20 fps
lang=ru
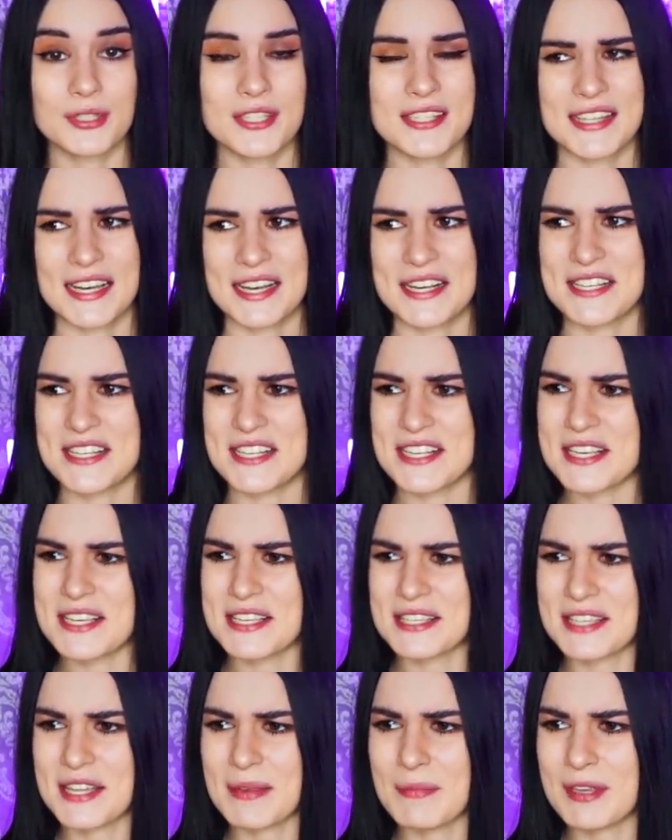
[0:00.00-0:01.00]
с
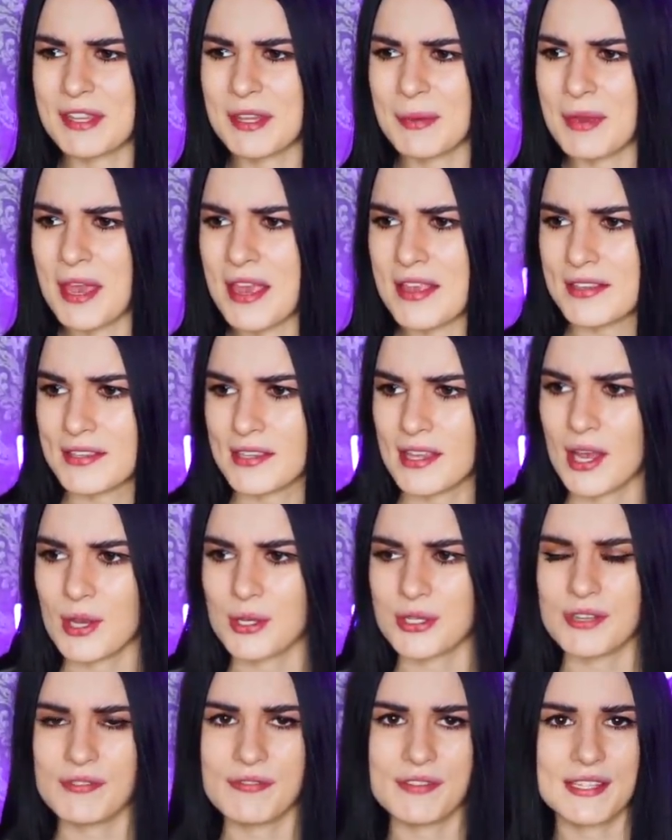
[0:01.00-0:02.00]
таксистами, там, я не
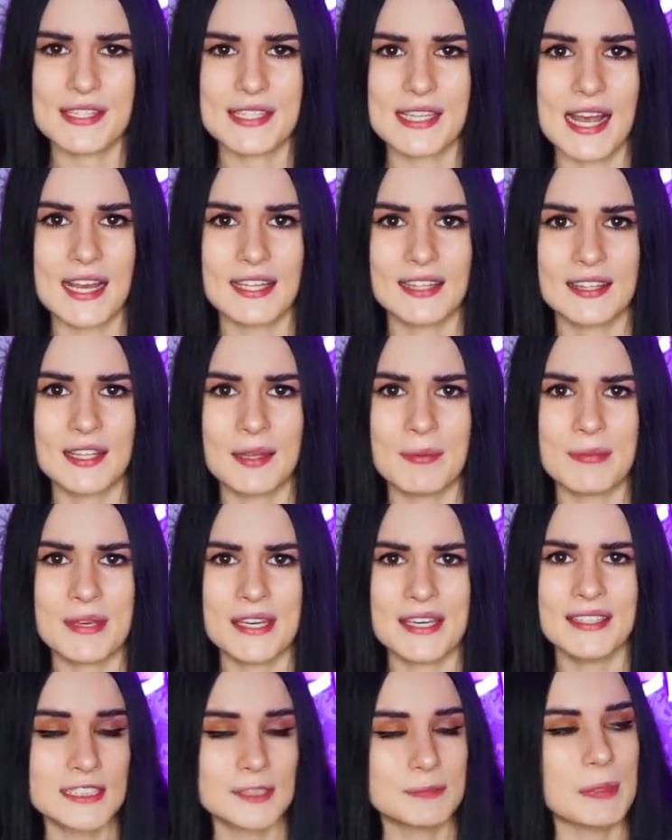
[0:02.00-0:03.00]
знаю, с
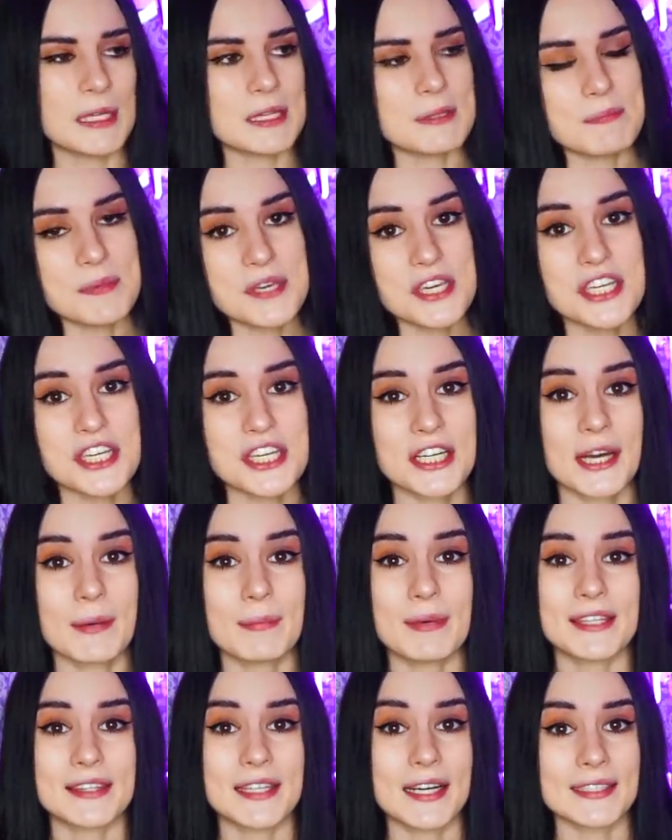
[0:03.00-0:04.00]
официантами, с
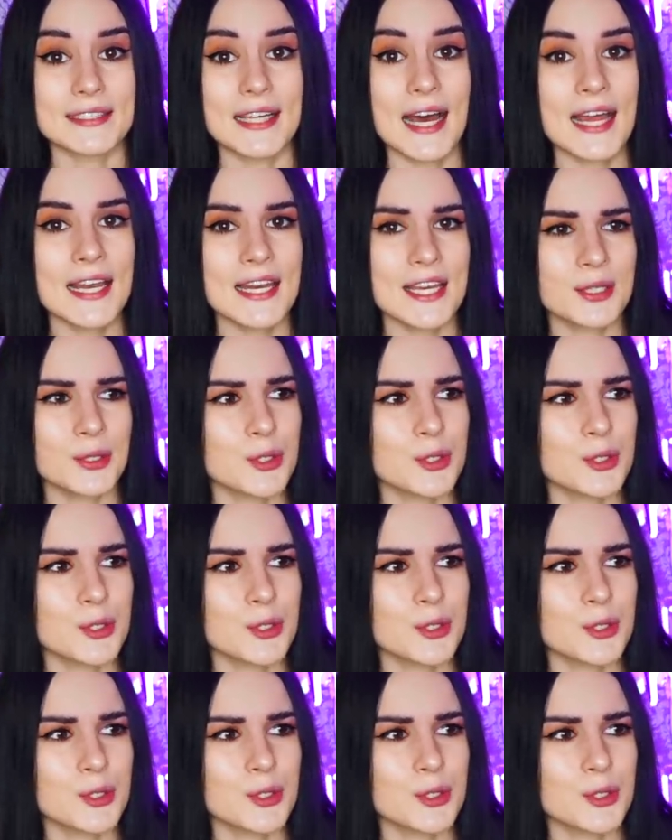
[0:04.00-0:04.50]
подписчиками и так далее.